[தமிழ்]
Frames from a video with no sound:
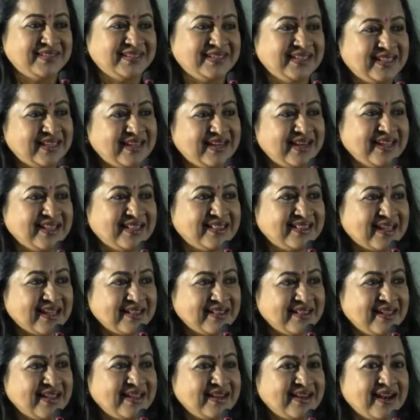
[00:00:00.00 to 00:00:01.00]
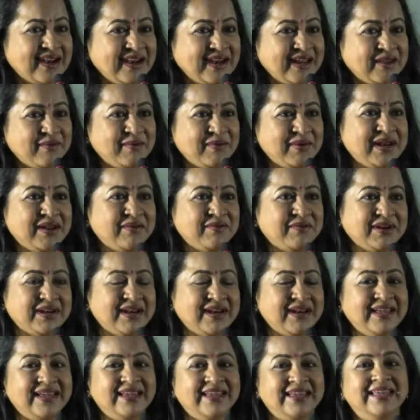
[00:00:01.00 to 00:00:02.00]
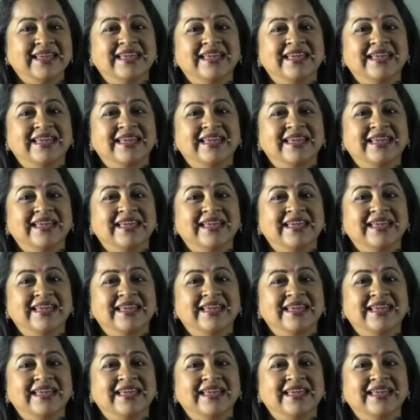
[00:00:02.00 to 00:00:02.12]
இதில் என் தந்தை நடிகவேல் அவர்களை